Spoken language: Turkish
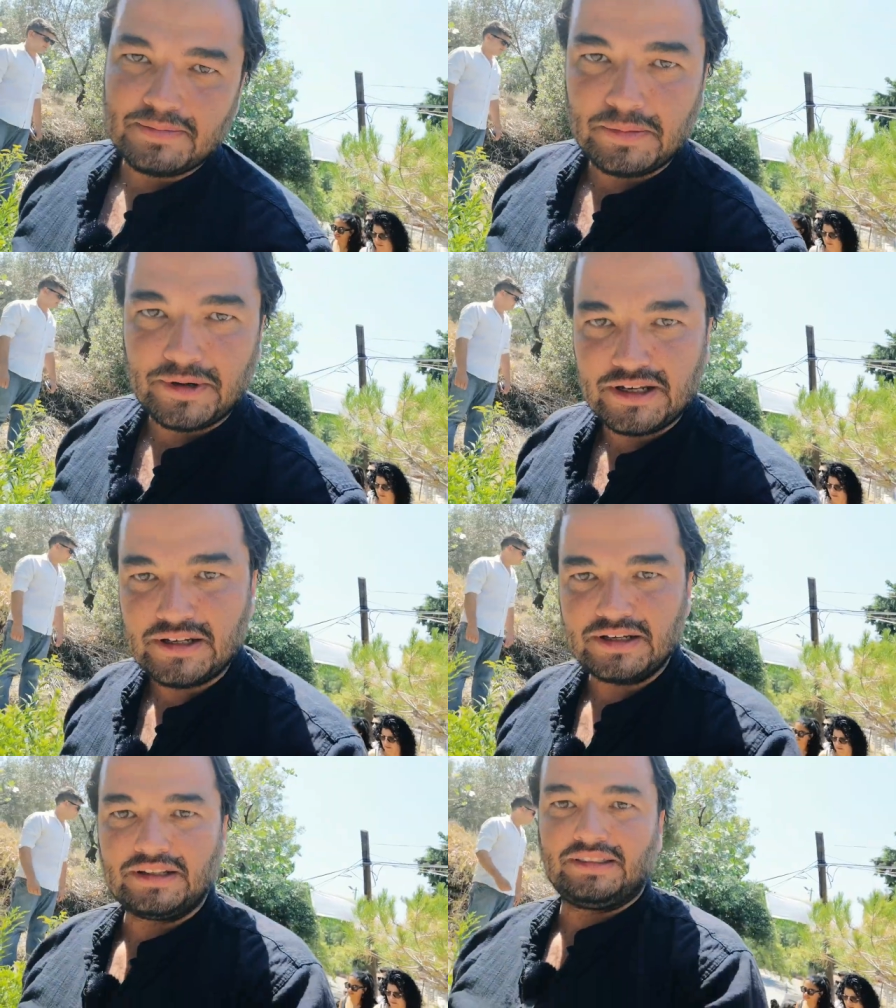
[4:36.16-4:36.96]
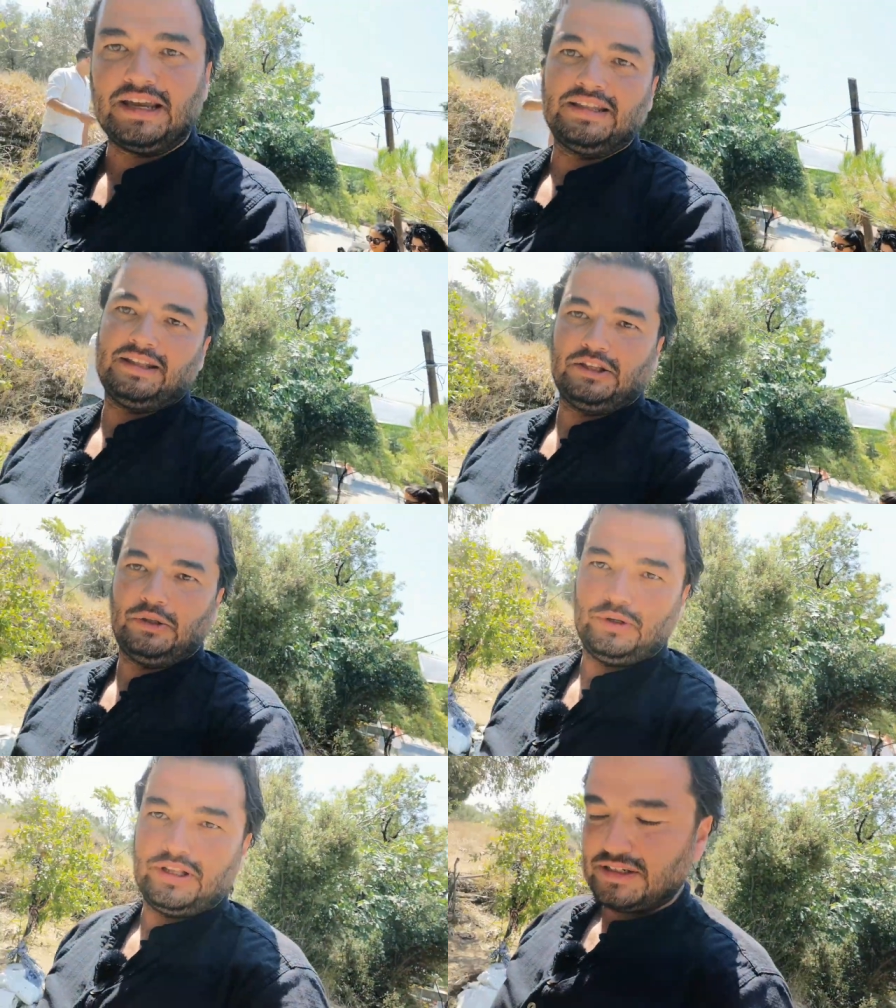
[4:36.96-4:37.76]
babayı dayıdan
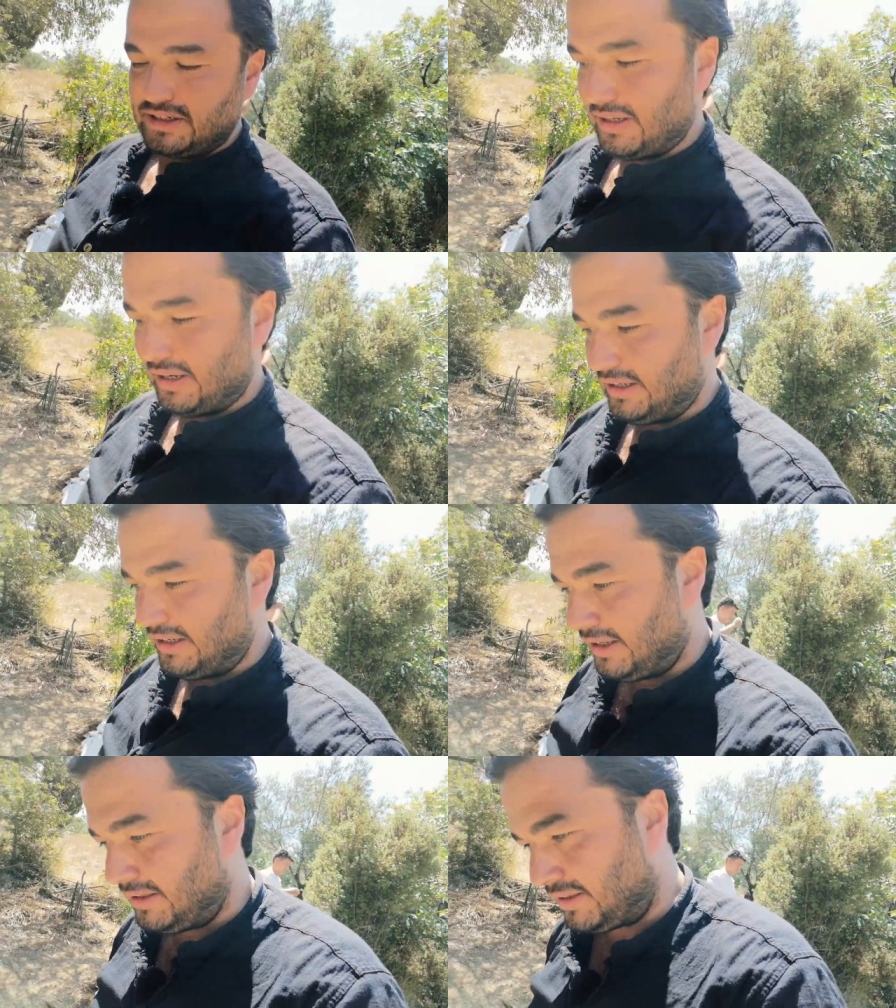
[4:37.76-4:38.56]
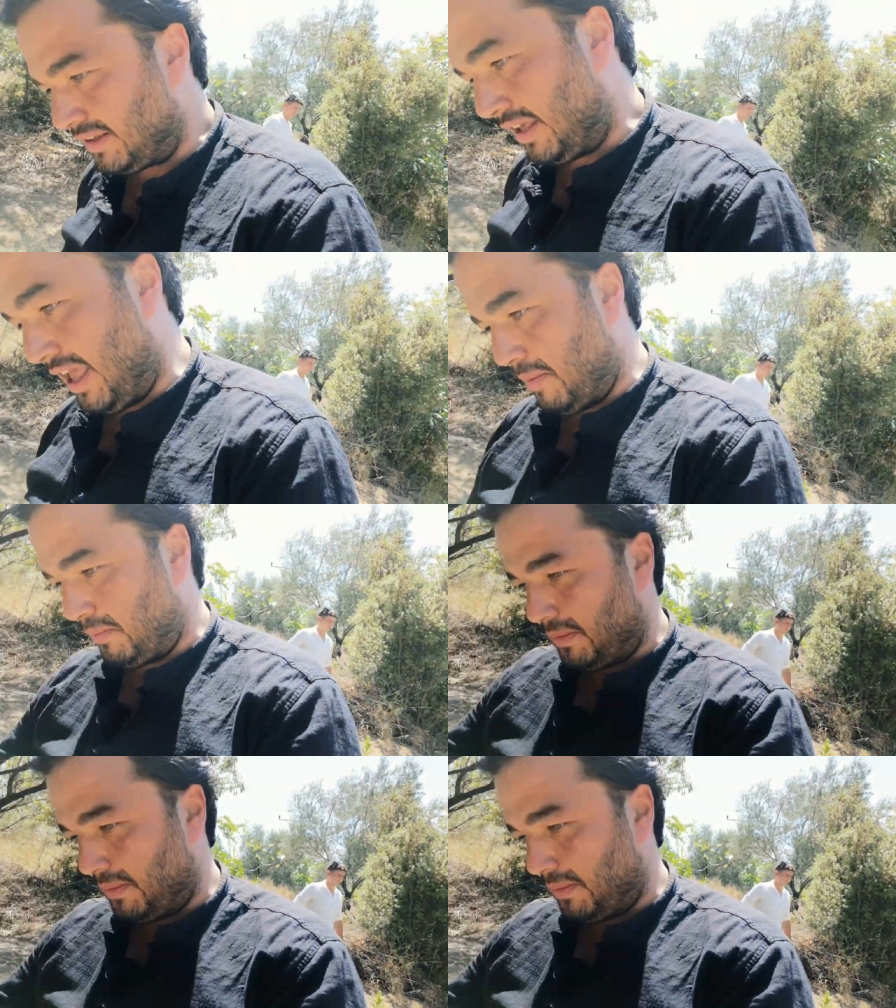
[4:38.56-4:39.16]
tanıyorlar haliyle. En